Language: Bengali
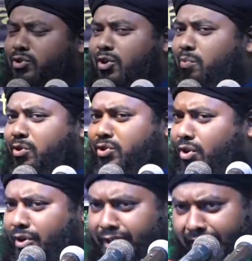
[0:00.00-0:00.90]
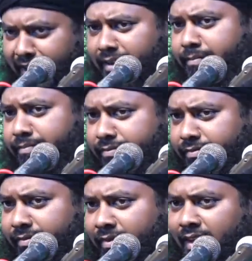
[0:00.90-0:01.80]
অন্তর্ভুক্ত হই নাই
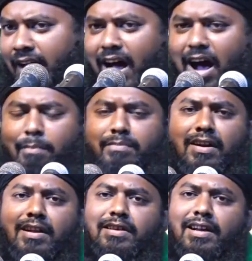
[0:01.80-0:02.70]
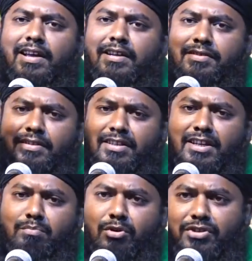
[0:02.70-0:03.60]
আপনারা যারা
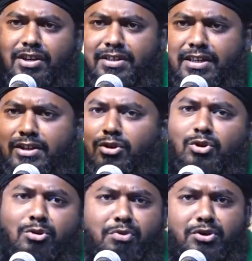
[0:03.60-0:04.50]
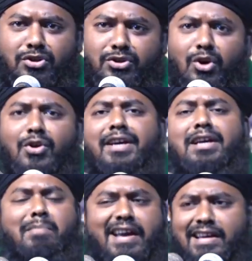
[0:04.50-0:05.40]
এসেছেন বসেছেন এতক্ষণ পর্যন্ত
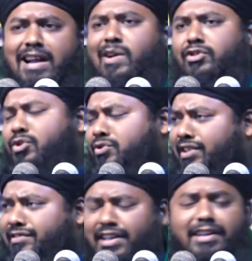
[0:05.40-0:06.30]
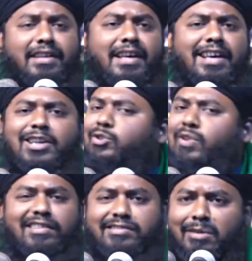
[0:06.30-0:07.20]
অনেকে মাইকের আওয়াজ শুনতেছেন
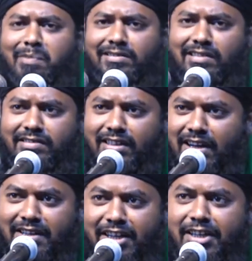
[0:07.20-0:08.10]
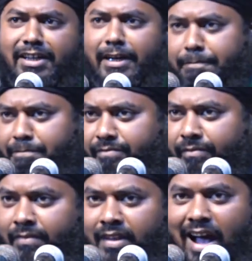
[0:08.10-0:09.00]
কিন্তু আসতে পারতেছেন না ঠিক কি না
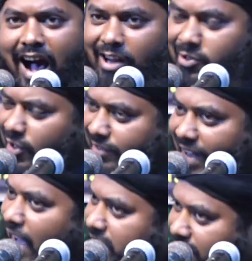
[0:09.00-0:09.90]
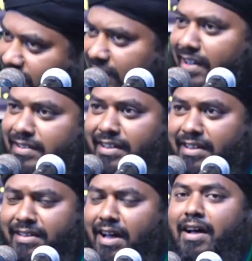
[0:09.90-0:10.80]
আসলে তারা আসতেছে না যে
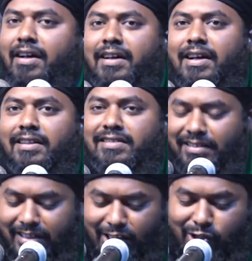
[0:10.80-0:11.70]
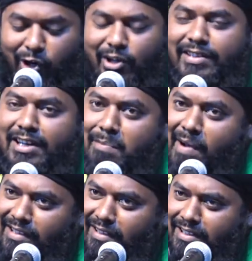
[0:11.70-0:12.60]
না তাদেরকে শয়তানে
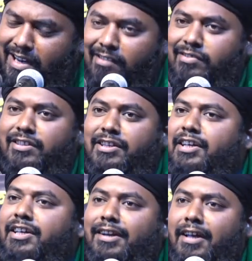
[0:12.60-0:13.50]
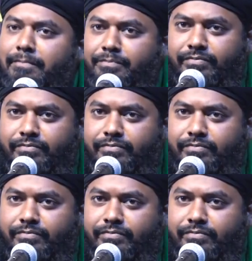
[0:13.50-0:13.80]
বাধা দিয়ে রাখছে যে ঠিক কি না